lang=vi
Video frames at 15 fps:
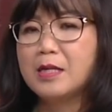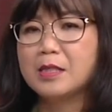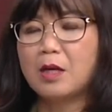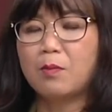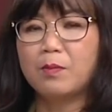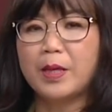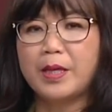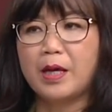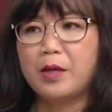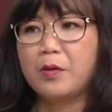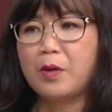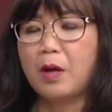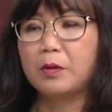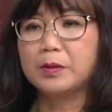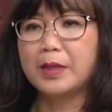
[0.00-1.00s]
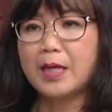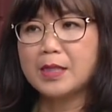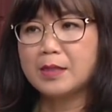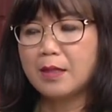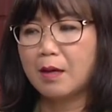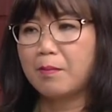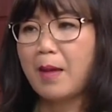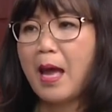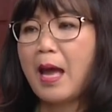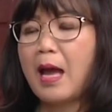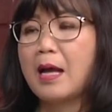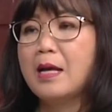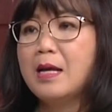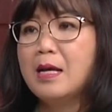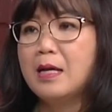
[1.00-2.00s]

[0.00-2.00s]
xong bây giờ yêu cầu test đợt ba